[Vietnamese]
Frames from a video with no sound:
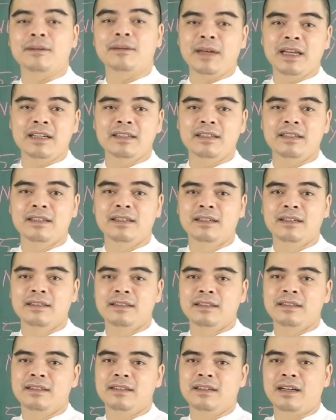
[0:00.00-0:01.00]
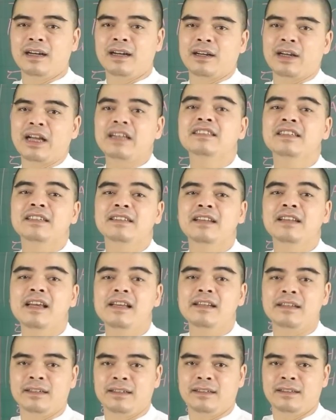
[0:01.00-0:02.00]
làm ăn ấy, thì anh chị
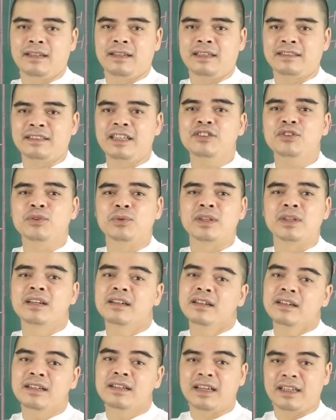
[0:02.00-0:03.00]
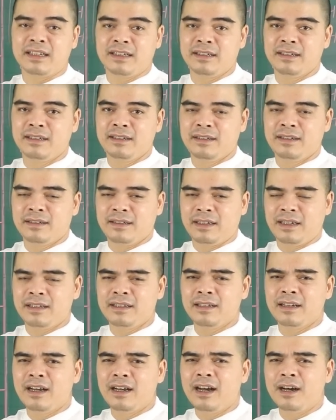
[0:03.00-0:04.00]
nên là tranh thủ thời cơ này đấy,
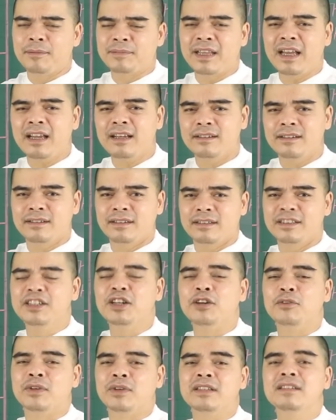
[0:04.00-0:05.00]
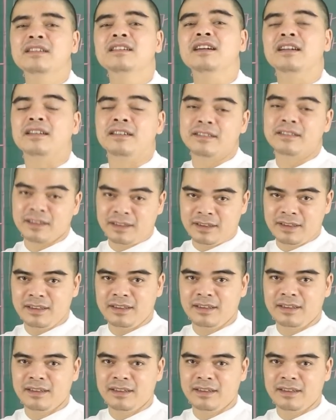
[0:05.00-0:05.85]
hợp tác nhiều với những người nữ giới.